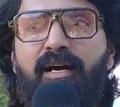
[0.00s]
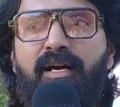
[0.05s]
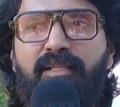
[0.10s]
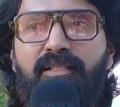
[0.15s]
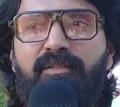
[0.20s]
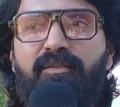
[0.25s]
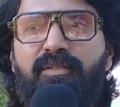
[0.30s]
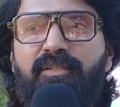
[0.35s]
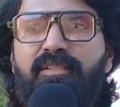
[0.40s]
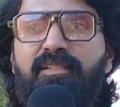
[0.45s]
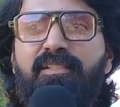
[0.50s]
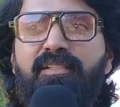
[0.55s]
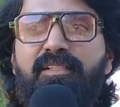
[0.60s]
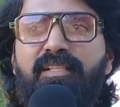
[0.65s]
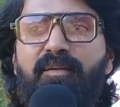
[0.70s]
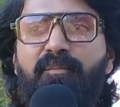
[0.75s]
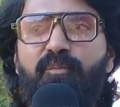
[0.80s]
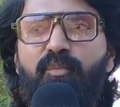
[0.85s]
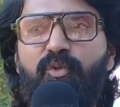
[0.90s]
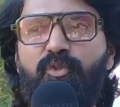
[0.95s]
அது வந்து
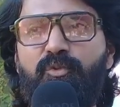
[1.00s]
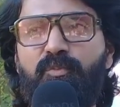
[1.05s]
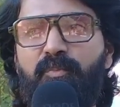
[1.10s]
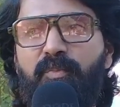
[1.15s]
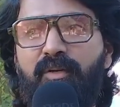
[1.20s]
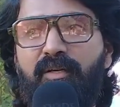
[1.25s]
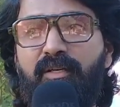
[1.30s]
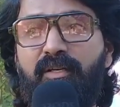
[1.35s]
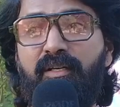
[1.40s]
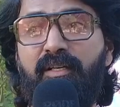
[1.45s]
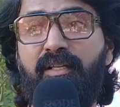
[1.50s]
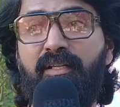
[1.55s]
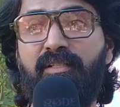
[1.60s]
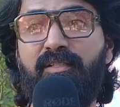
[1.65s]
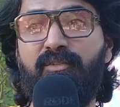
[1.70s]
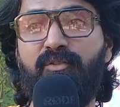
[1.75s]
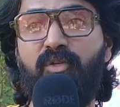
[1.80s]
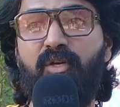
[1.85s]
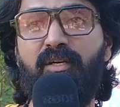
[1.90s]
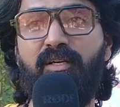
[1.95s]
கம்போஸ் பண்ணி
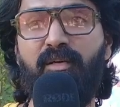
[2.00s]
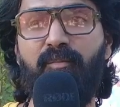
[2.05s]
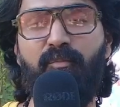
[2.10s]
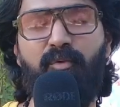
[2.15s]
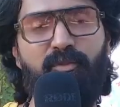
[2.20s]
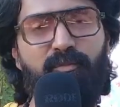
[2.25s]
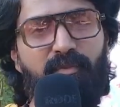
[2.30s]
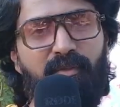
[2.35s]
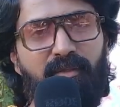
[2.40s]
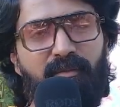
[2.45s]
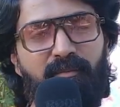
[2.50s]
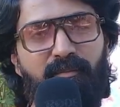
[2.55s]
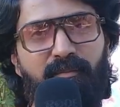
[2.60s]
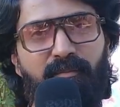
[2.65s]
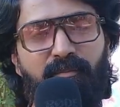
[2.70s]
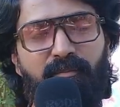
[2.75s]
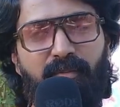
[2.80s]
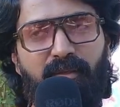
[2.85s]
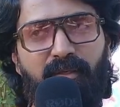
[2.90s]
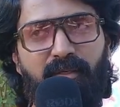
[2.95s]
அந்த சாங் கம்போஸ் பண்ண
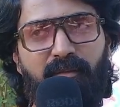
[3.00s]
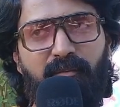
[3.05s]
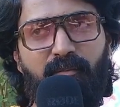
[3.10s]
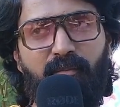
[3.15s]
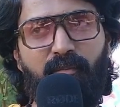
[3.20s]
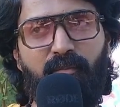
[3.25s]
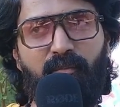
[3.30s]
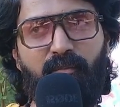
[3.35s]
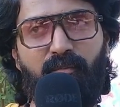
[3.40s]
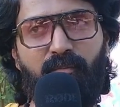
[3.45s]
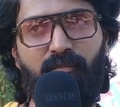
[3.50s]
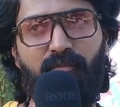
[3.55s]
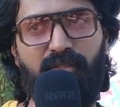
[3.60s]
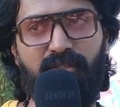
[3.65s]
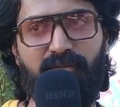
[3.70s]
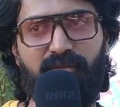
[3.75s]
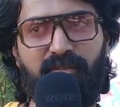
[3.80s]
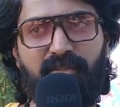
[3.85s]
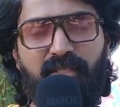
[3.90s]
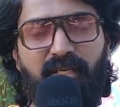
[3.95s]
பண்ண
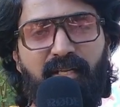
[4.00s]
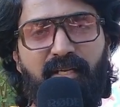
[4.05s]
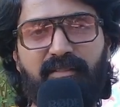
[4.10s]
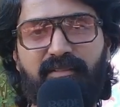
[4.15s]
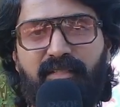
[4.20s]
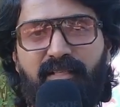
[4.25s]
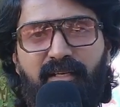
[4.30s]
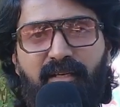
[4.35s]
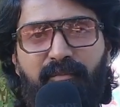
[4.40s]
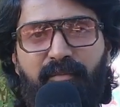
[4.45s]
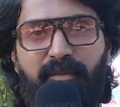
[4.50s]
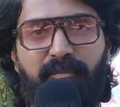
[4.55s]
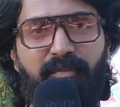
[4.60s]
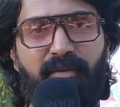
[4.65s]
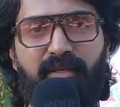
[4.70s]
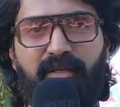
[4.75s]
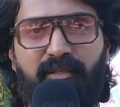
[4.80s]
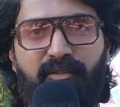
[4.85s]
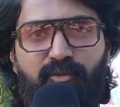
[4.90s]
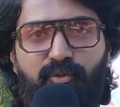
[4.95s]
ஃபஸ்ட் ஃபஸ்ட்டு இளையராஜா சார் நான் மீட்
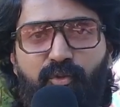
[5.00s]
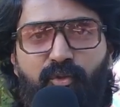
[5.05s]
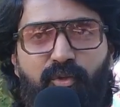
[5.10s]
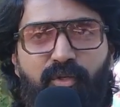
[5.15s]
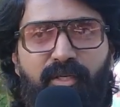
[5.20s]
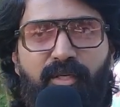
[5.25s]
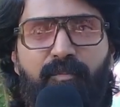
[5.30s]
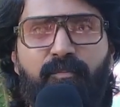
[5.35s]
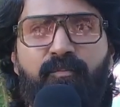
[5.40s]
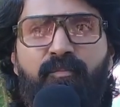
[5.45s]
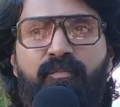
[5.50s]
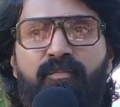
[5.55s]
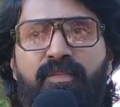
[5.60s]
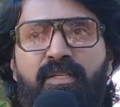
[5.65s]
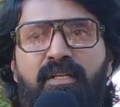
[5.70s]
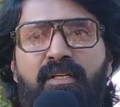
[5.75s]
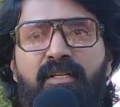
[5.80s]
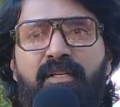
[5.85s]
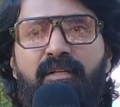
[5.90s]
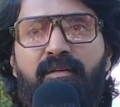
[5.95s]
பண்ணேன் ஸ்டுடியோவில்
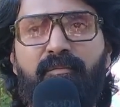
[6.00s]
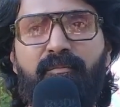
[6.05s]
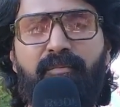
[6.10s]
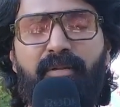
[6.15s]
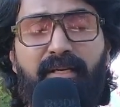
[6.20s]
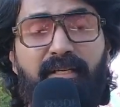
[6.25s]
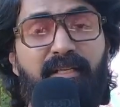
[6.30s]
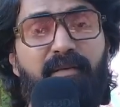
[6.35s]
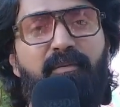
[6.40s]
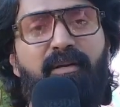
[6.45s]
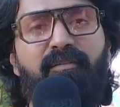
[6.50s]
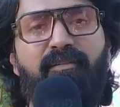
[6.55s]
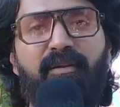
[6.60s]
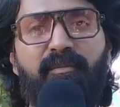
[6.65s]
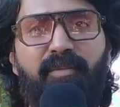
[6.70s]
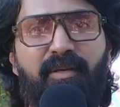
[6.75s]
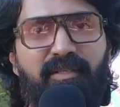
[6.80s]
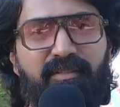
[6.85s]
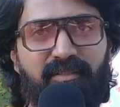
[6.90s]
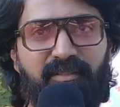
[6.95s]
பயங்கரமான
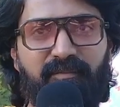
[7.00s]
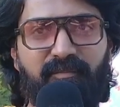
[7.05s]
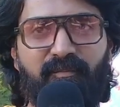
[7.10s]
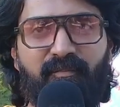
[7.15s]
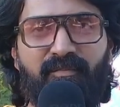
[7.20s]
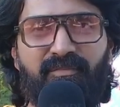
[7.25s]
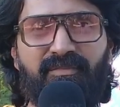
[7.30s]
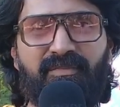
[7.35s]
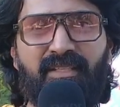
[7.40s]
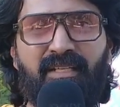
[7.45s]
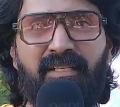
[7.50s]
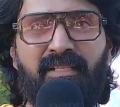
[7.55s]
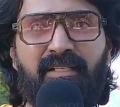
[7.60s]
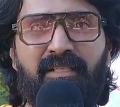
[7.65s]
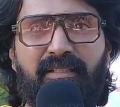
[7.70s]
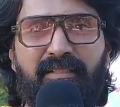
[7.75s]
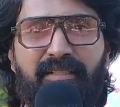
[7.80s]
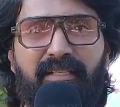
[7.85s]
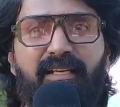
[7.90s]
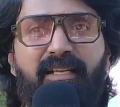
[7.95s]
வைப்ரேஷன்
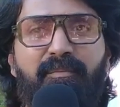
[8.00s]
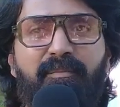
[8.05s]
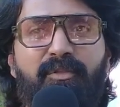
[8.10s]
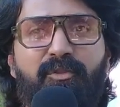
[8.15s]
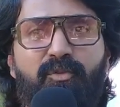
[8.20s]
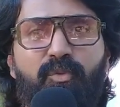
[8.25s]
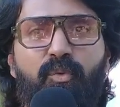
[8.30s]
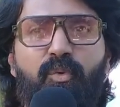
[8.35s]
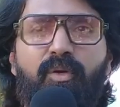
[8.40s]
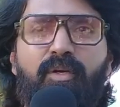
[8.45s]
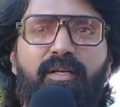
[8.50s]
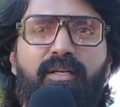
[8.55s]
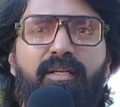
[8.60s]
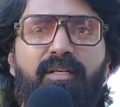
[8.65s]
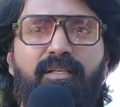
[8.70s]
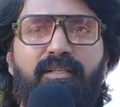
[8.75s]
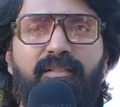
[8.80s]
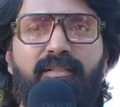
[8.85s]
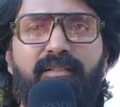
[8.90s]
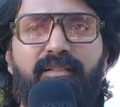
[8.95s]
எல்லாருமே
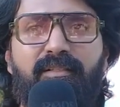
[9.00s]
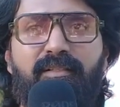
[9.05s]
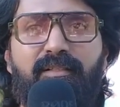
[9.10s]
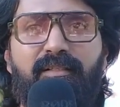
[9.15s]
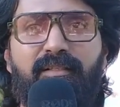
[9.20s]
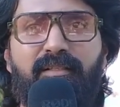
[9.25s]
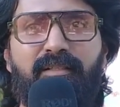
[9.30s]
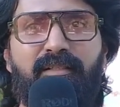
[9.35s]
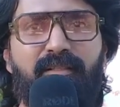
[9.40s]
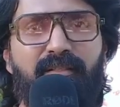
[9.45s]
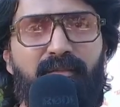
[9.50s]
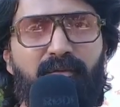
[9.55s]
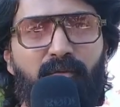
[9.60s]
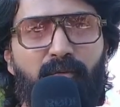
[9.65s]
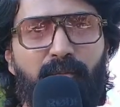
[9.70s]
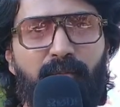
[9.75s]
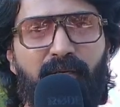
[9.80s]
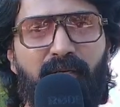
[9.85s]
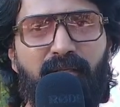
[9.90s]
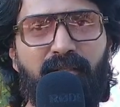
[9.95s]
சொல்லுவாங்கள்ல
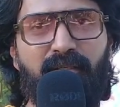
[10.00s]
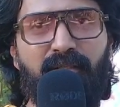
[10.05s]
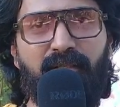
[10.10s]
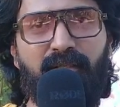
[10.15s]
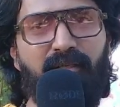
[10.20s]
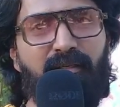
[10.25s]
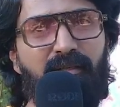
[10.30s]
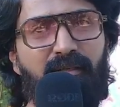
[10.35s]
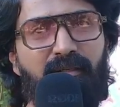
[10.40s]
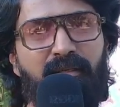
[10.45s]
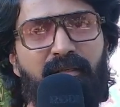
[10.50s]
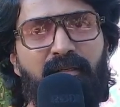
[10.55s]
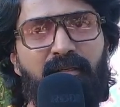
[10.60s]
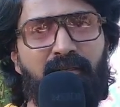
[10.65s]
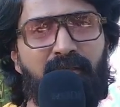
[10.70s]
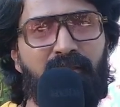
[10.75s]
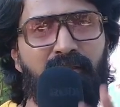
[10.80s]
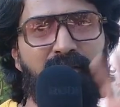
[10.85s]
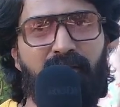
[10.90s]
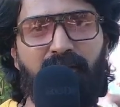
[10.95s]
உண்மையில் இந்த
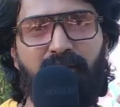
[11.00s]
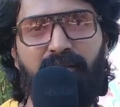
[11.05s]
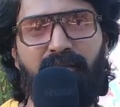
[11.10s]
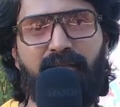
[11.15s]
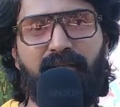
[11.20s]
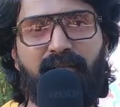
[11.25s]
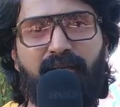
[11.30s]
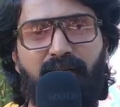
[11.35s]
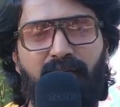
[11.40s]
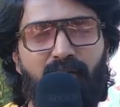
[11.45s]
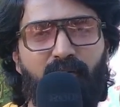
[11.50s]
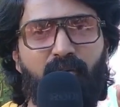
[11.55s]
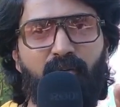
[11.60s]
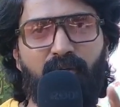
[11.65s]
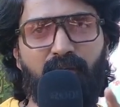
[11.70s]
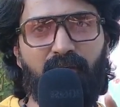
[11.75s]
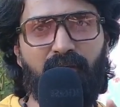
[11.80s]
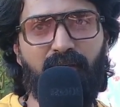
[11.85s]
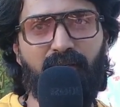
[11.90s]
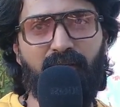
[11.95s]
கடவுள்